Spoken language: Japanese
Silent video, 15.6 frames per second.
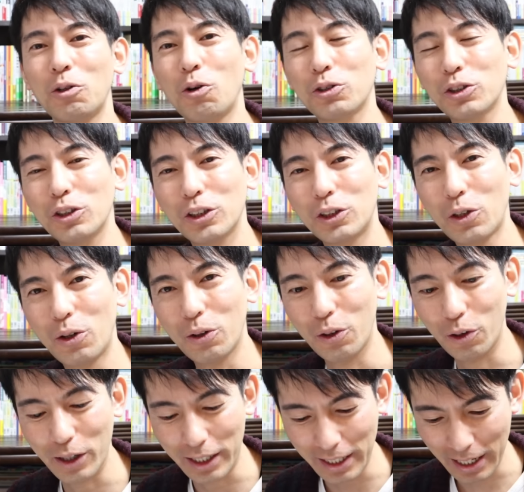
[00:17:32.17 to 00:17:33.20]
得する情
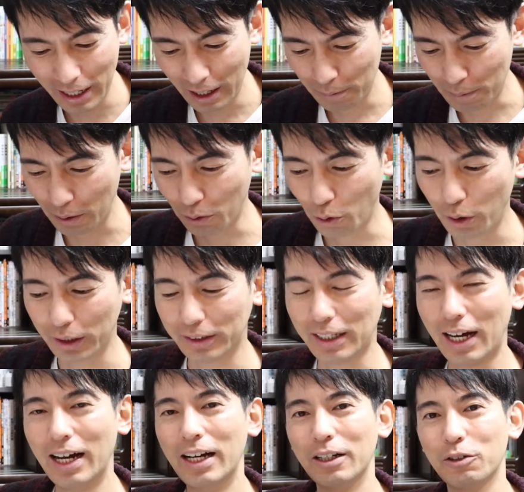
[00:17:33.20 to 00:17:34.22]
報やね、まあ、こういっ
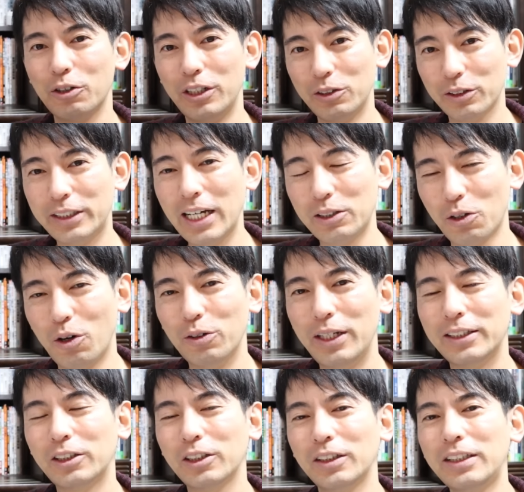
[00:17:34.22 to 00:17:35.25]
た国の制度
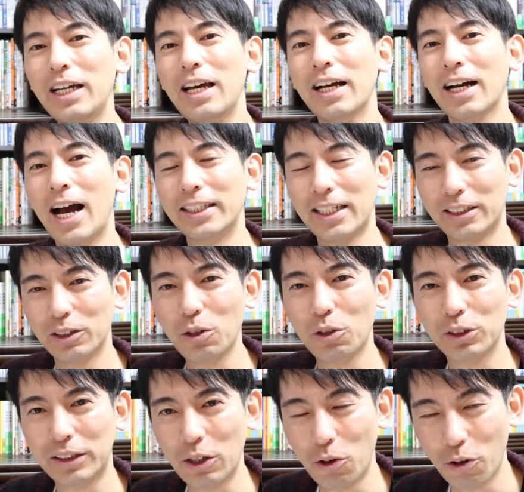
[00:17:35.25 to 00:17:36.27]
について解説
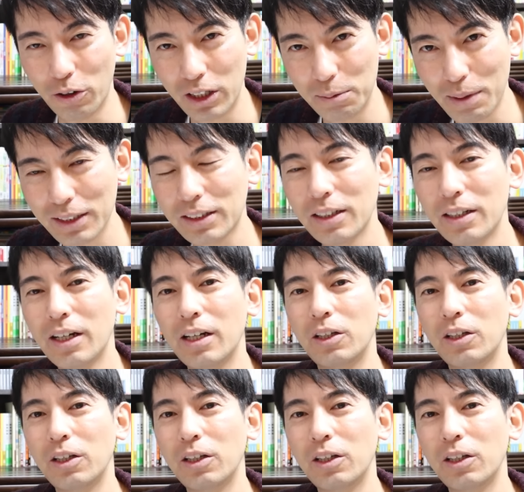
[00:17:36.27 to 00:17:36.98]
をしております。